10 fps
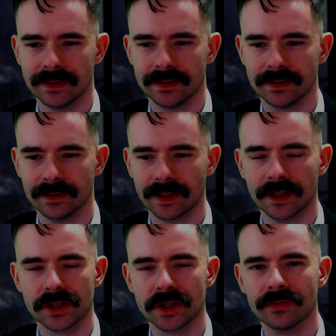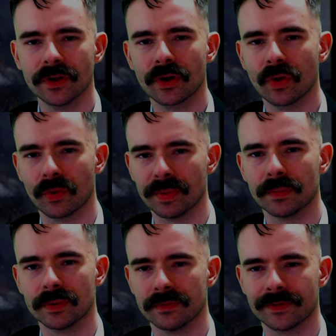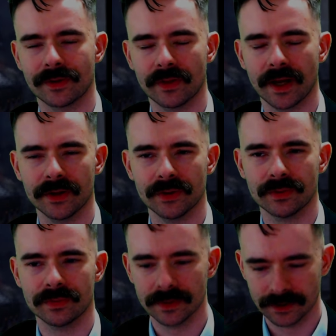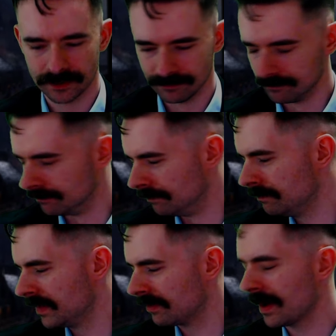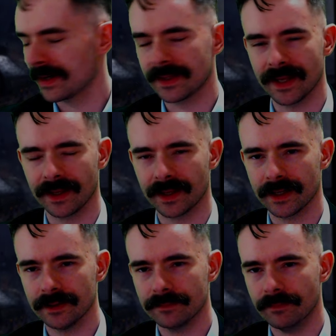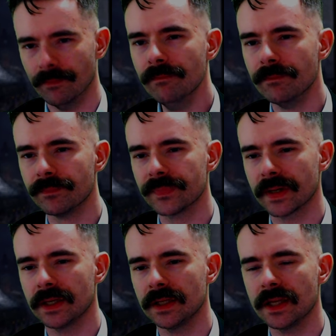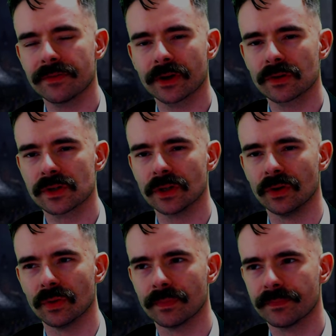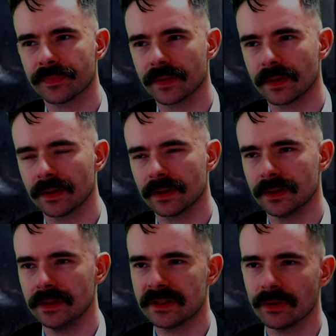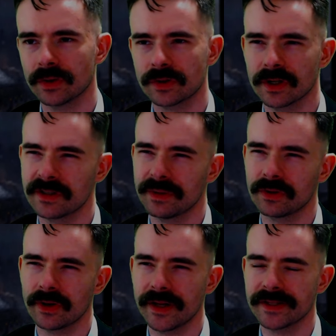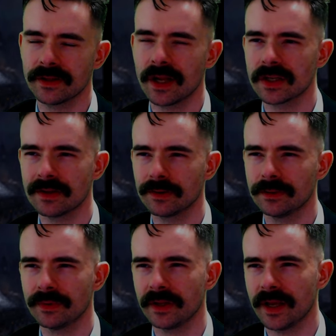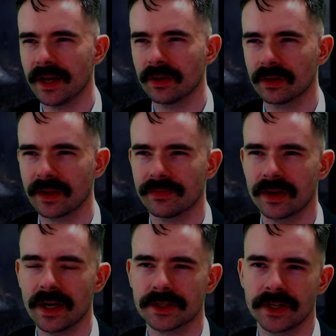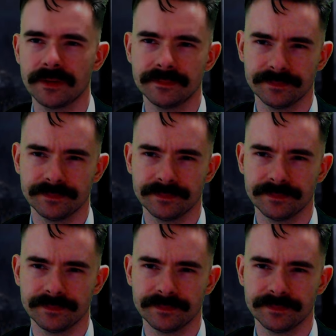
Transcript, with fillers: No taki dziwny ruch by był w wykonaniu Wary Tęgiej. Taki nie w jego stylu. I so, człowiek sobie to racjonalizował tym, no nie no, najwyraźniej